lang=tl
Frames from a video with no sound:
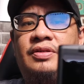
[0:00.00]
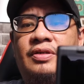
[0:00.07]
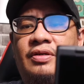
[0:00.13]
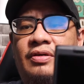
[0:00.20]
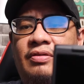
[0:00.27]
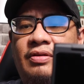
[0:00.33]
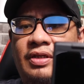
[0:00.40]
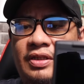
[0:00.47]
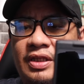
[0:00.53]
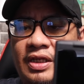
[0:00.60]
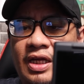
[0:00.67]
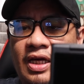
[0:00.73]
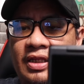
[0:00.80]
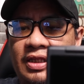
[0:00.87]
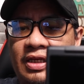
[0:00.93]
So,
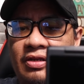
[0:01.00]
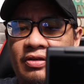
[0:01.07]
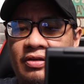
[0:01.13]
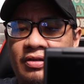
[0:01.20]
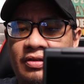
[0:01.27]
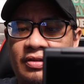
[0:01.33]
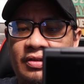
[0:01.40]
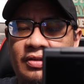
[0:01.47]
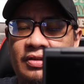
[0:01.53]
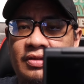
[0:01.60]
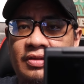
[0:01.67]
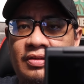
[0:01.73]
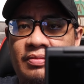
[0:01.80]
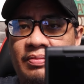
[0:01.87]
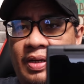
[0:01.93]
ulitin natin, no?
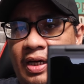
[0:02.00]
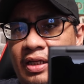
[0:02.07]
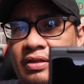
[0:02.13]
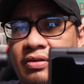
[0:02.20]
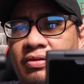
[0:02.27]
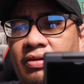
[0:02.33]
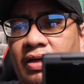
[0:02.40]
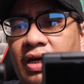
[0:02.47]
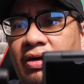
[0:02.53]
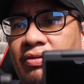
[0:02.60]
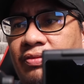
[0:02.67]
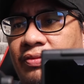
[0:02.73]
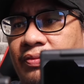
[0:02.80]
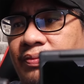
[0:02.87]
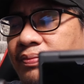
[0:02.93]
Pangatlong
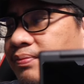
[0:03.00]
round.